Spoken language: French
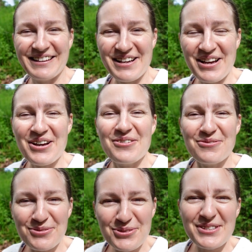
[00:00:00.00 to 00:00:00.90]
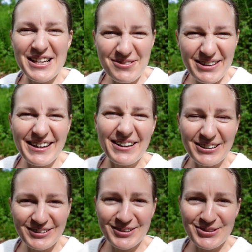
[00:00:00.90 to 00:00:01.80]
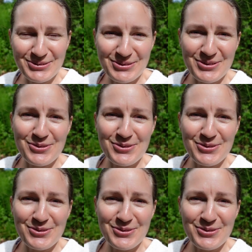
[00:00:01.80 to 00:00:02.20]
après euh, vous avez entendu.